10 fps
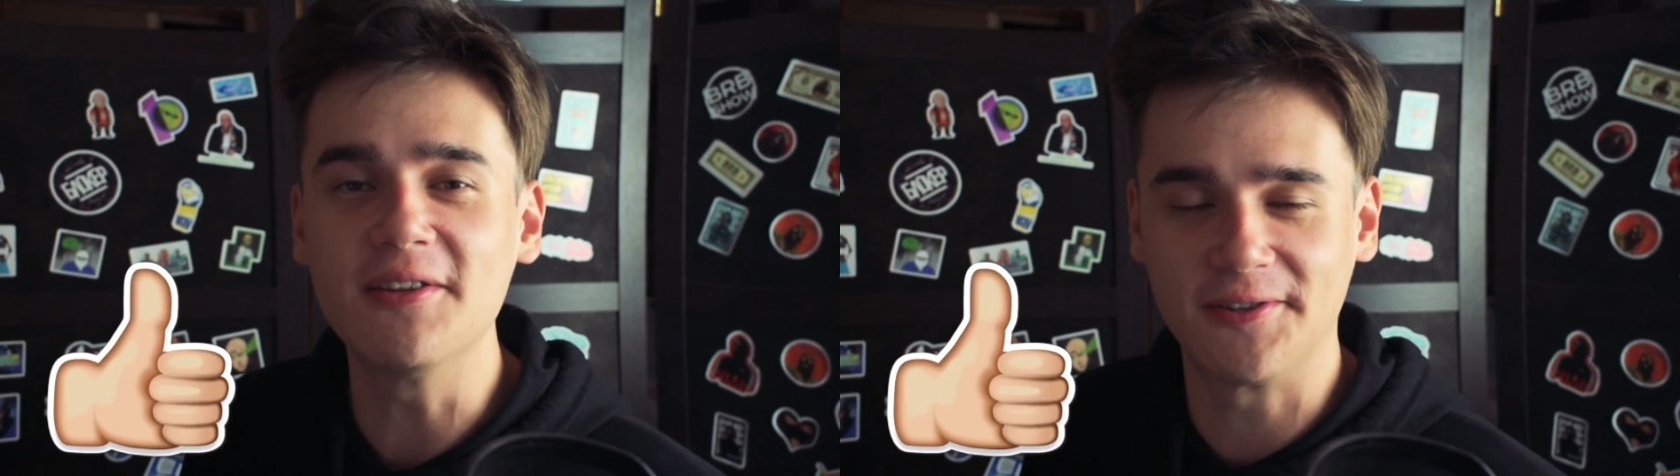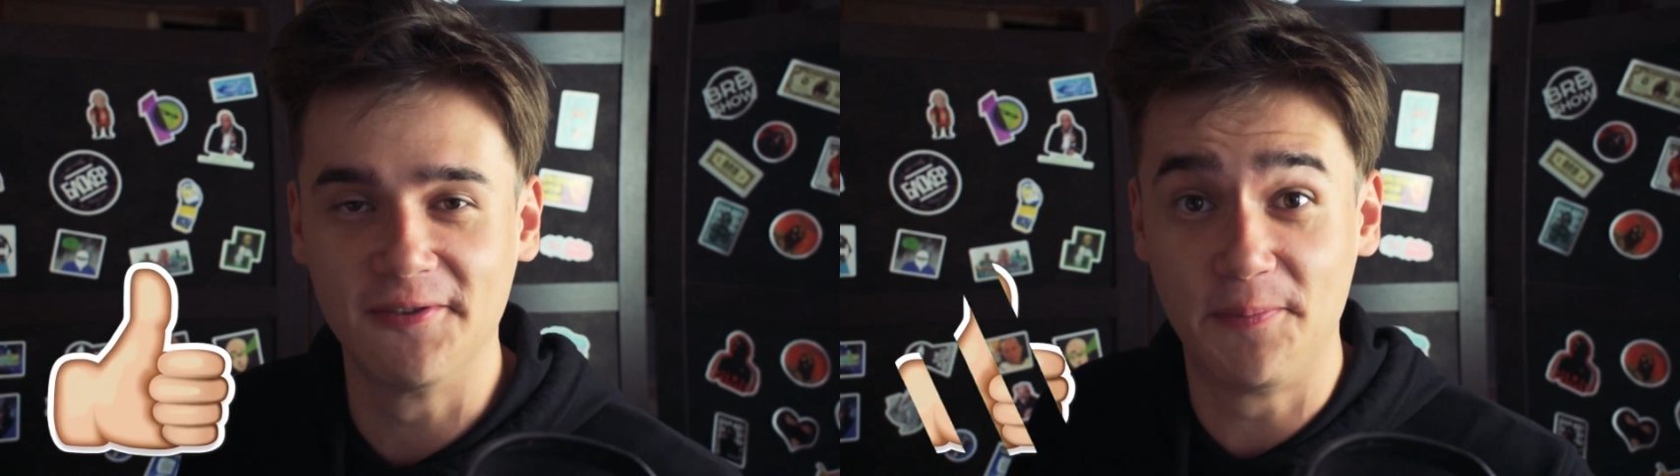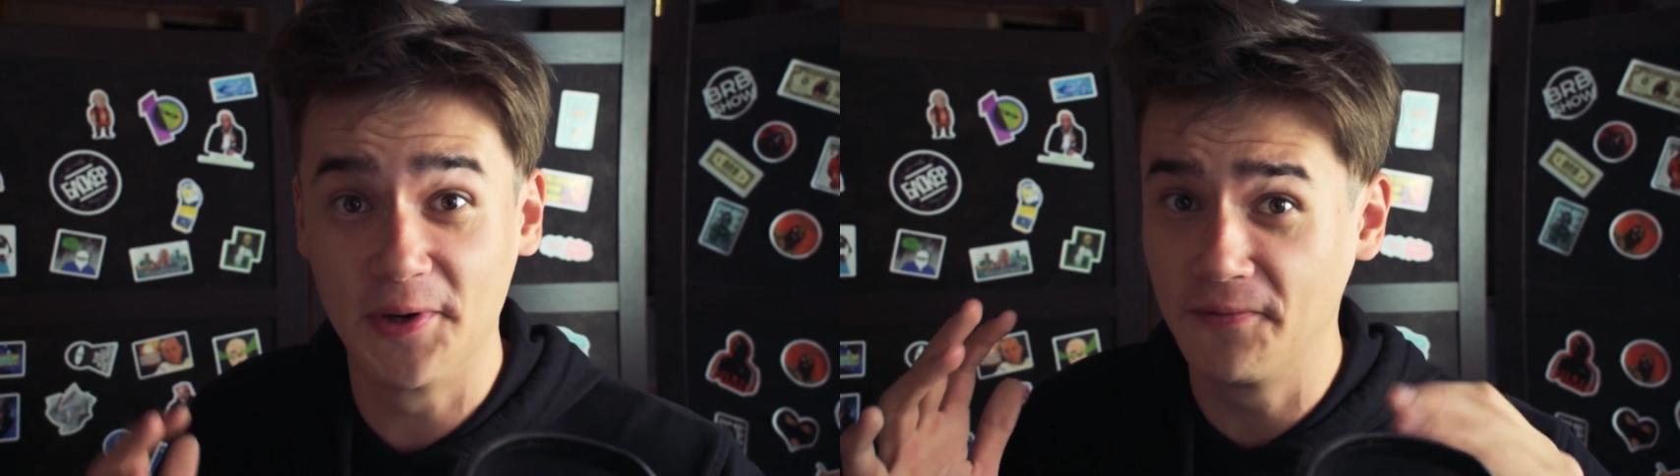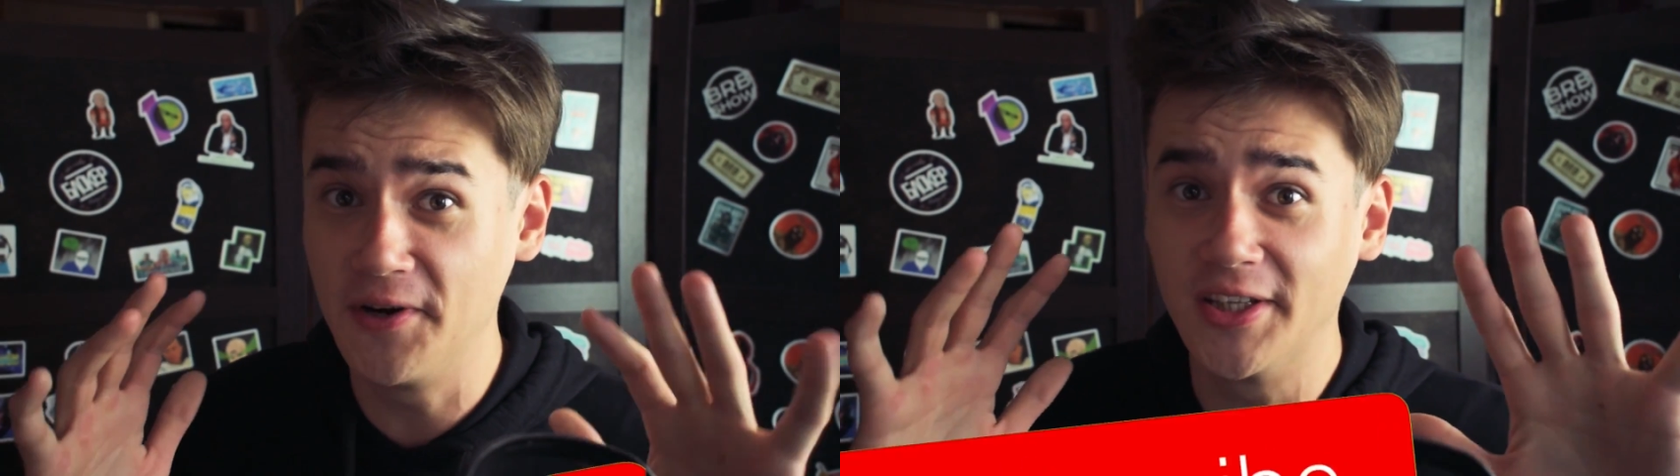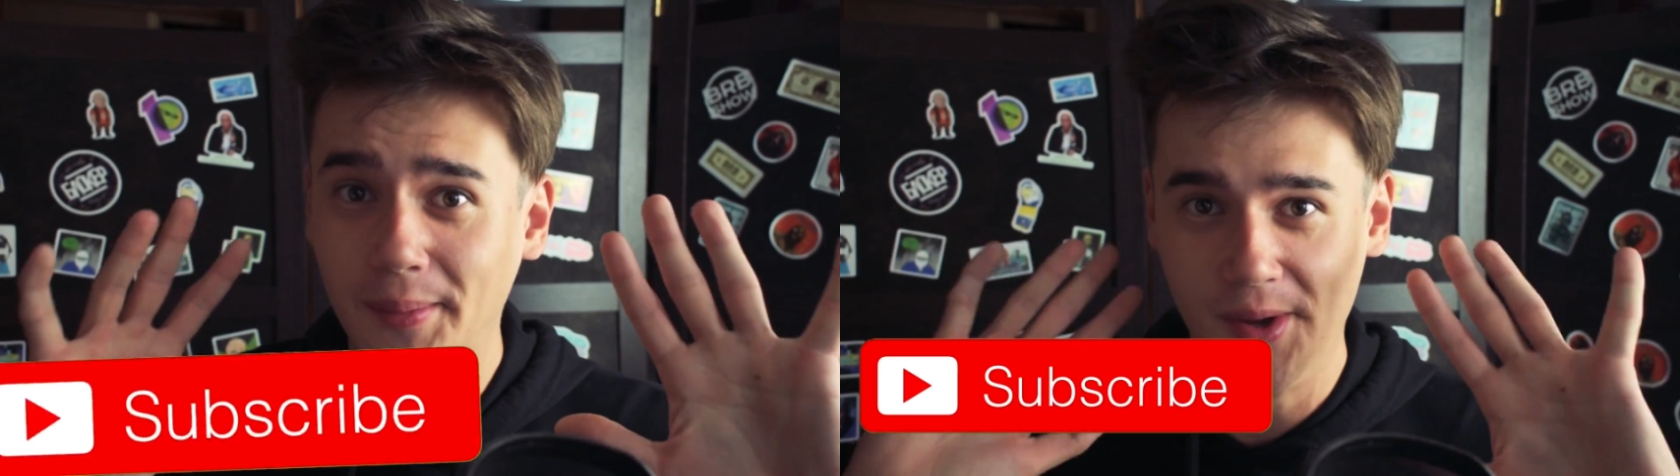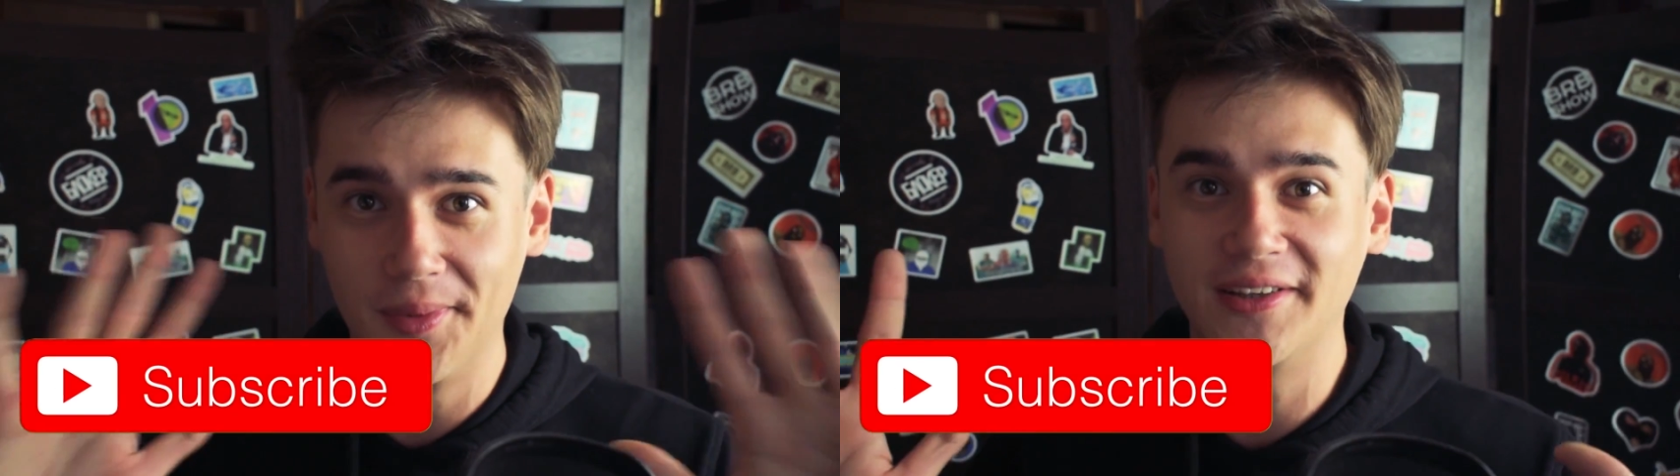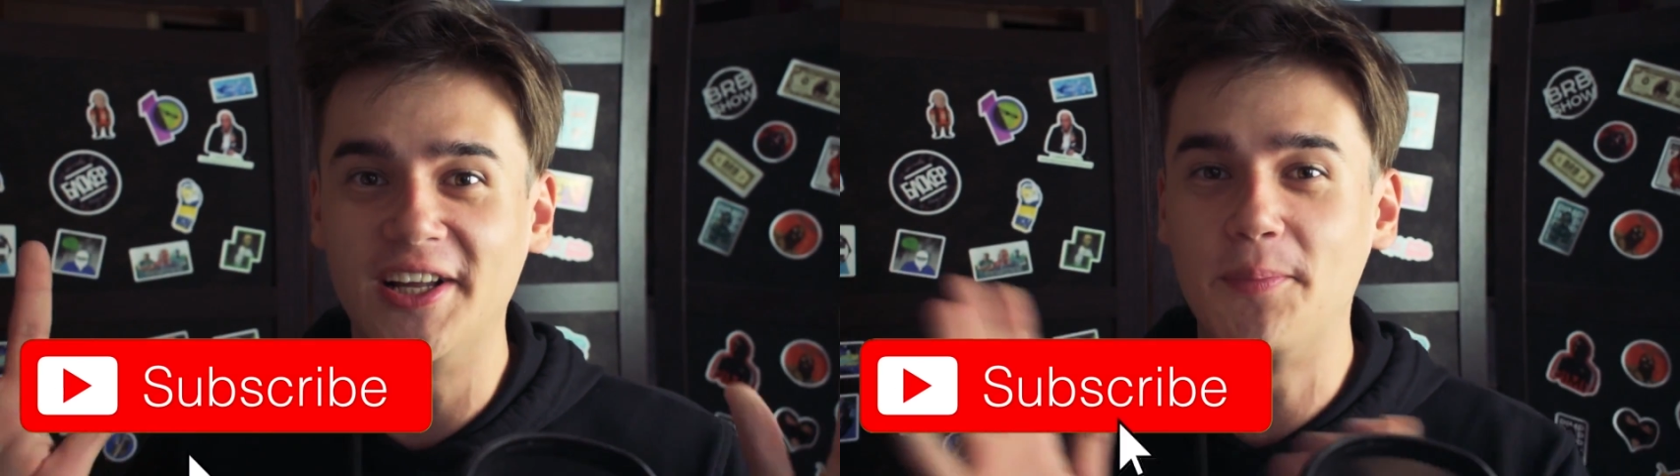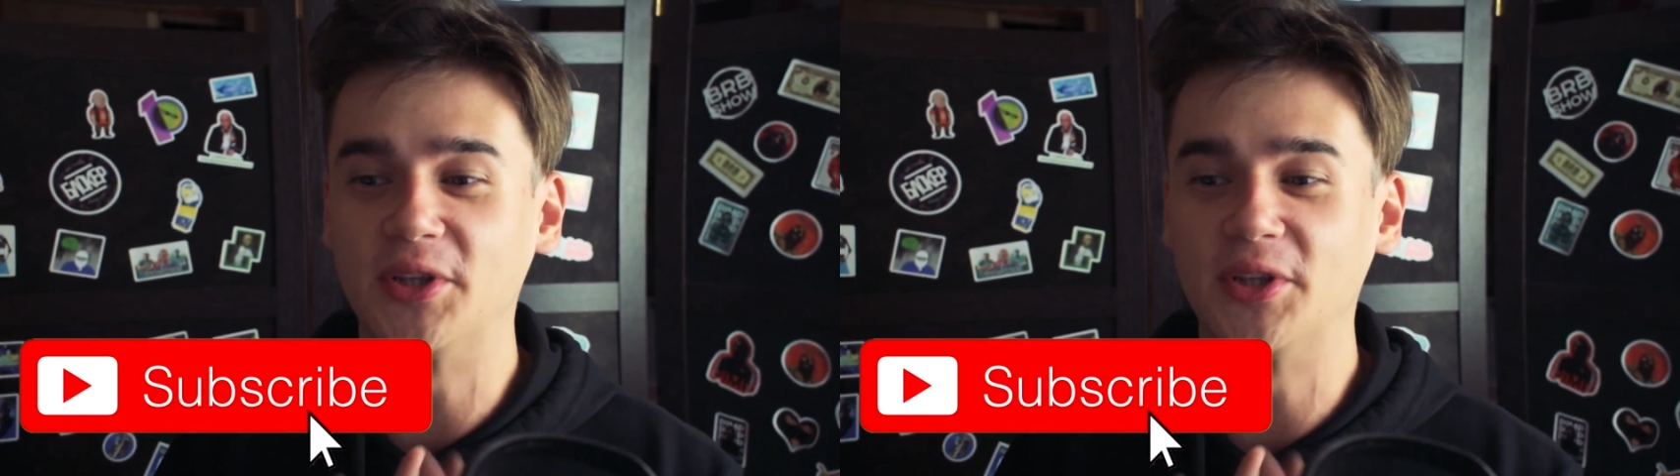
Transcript: если ты впервые на моем канале,